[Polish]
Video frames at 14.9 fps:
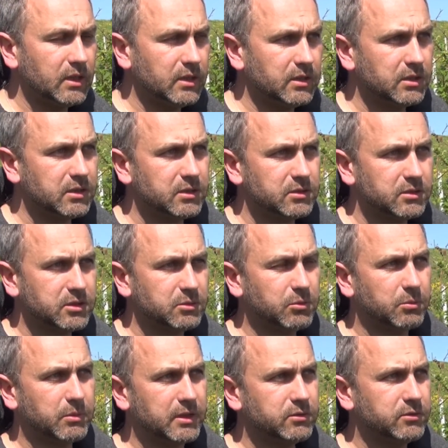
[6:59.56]
E, tych
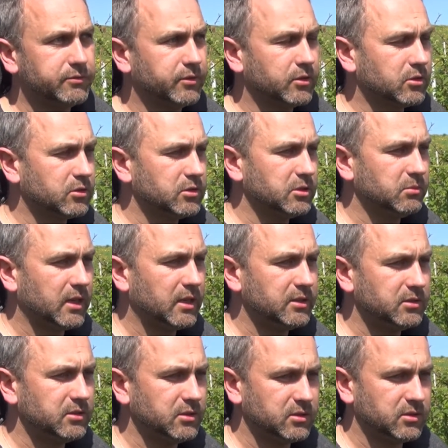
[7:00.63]
momentów w ochronie
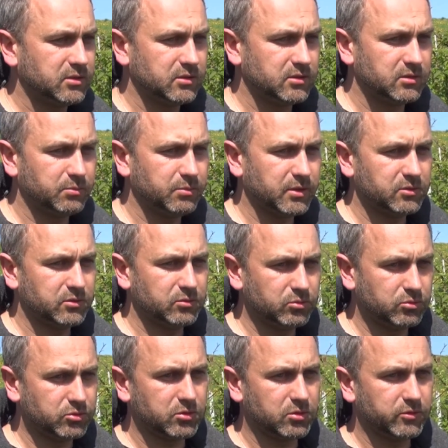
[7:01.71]
malin jest e, bardzo
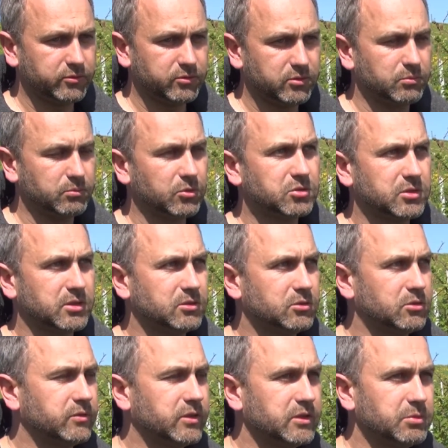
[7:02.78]
dużo, w którym można
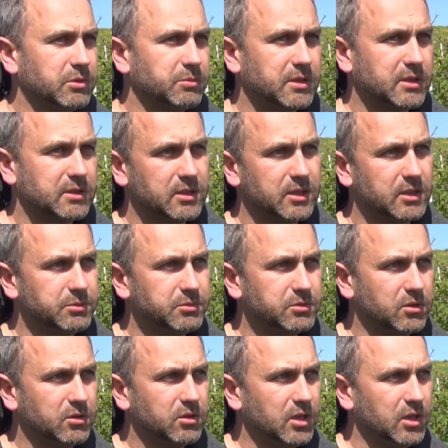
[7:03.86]
zastosować preparat Calypso.